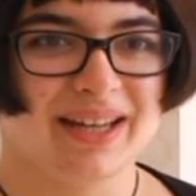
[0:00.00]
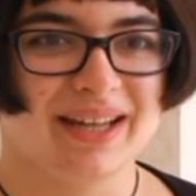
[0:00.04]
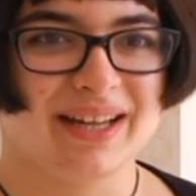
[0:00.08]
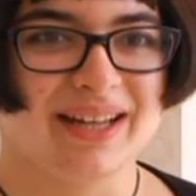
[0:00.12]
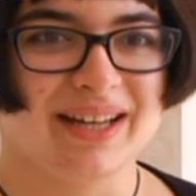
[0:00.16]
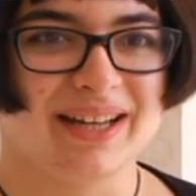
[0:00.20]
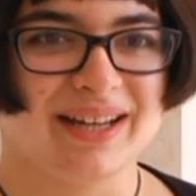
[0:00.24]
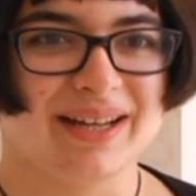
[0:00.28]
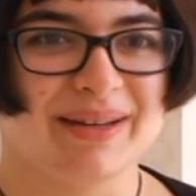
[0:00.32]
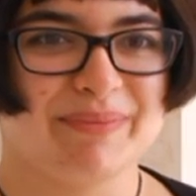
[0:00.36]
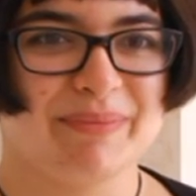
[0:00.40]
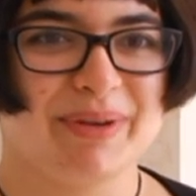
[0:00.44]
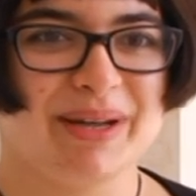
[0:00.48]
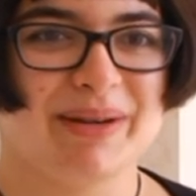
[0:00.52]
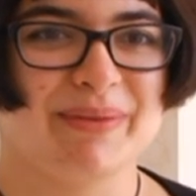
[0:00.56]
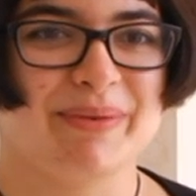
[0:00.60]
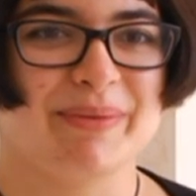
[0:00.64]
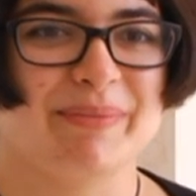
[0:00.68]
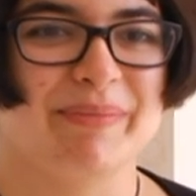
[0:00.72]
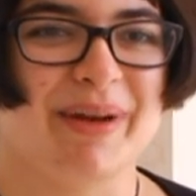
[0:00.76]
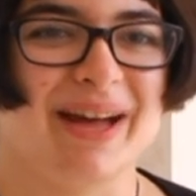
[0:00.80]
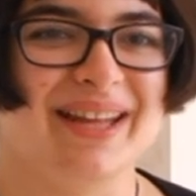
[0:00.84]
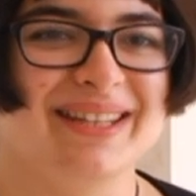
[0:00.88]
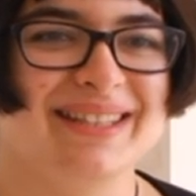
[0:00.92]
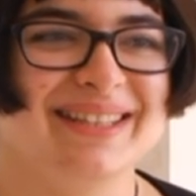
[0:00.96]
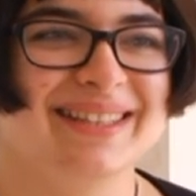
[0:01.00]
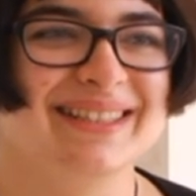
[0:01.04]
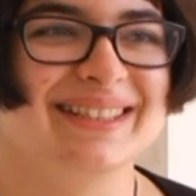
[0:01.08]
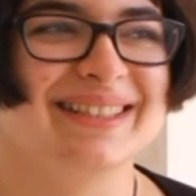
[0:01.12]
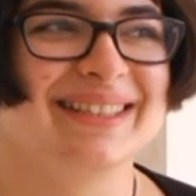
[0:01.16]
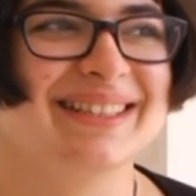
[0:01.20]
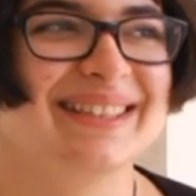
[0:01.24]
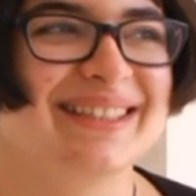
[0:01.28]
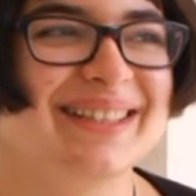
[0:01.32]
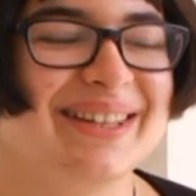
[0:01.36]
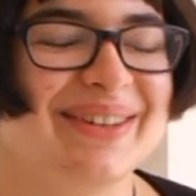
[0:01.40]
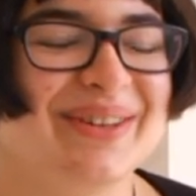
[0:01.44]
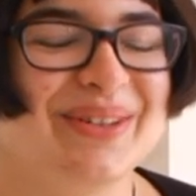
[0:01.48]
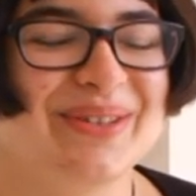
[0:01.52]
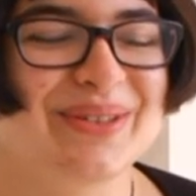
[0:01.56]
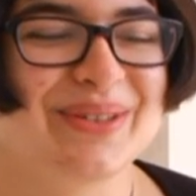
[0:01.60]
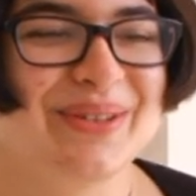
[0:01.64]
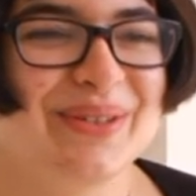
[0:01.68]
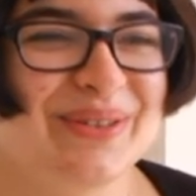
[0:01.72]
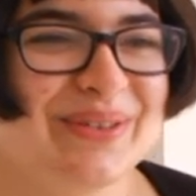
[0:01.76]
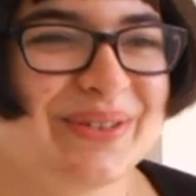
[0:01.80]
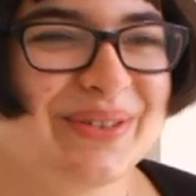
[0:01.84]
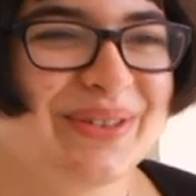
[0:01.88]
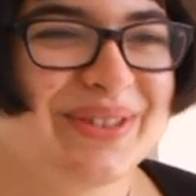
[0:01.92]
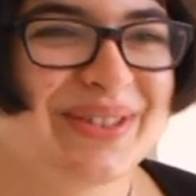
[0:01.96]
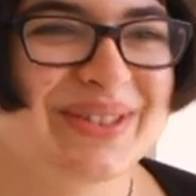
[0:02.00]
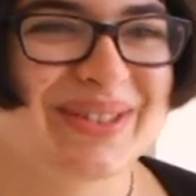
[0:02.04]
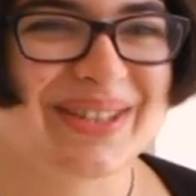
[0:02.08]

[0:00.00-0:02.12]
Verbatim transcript: Ee, merhaba ben e, Öykü Uz.